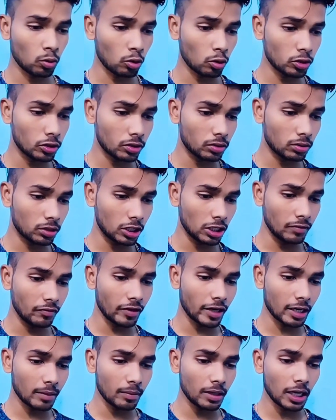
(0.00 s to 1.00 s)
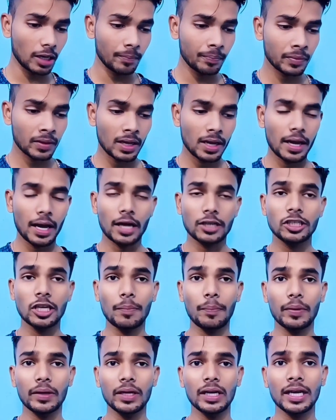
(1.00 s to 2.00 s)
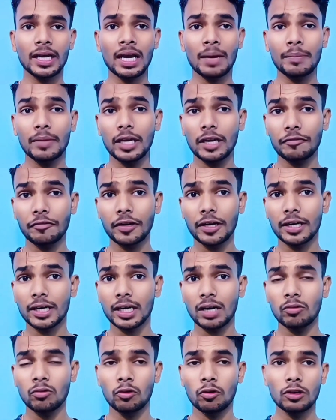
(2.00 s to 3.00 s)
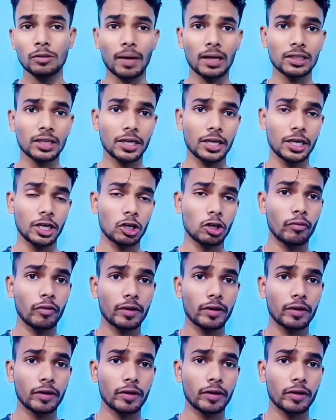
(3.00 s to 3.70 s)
और उनको तीन विकेट मिला अक्षर पटेल के नाम एक विकेट रहा उन्होंने मात्र